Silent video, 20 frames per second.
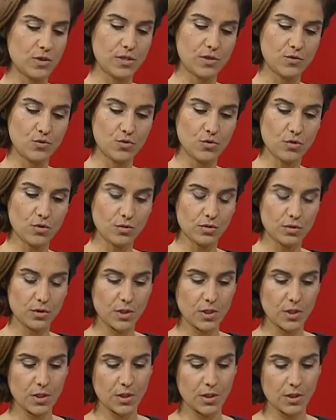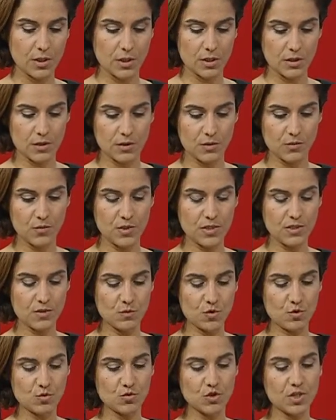diyor, ee, bizim
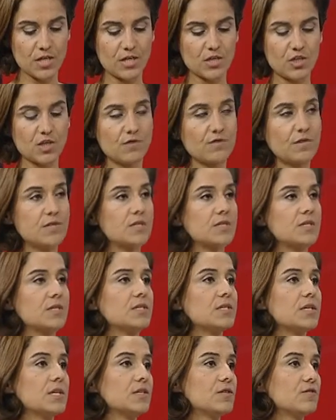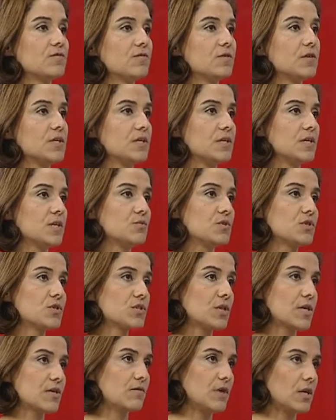su çerçevesi direktifi diye bir
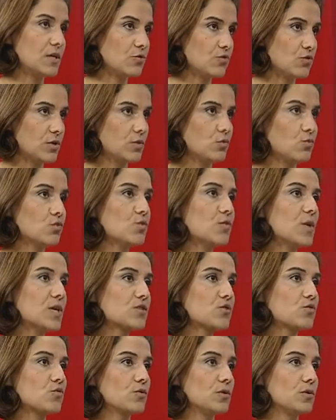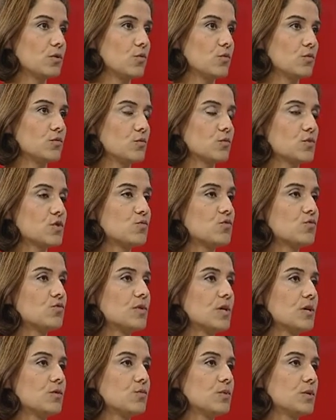şey vardı. Yani uymak zorunda olduğumuz bütün
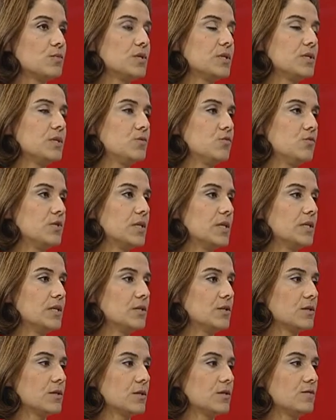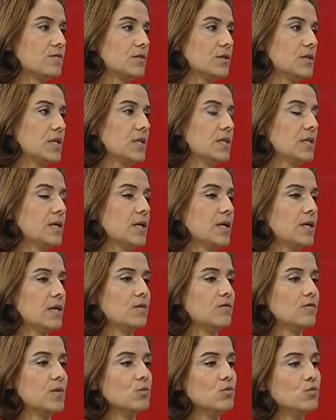Avrupa Birliği ülkeleri tarafından
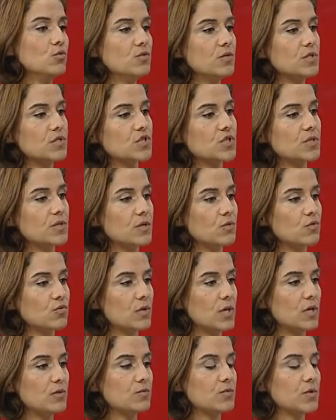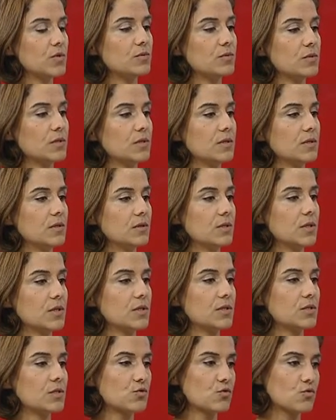ve bunun içinde bu Avrupa e,
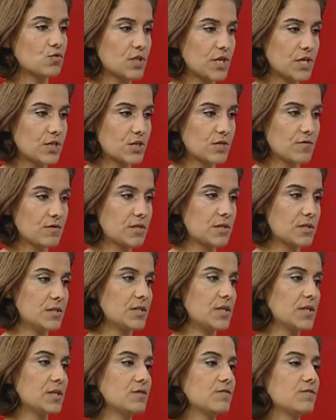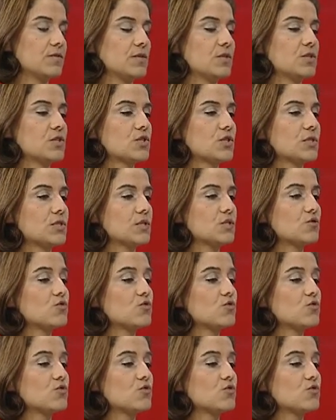hani su çerçevesi direktifinin içinde su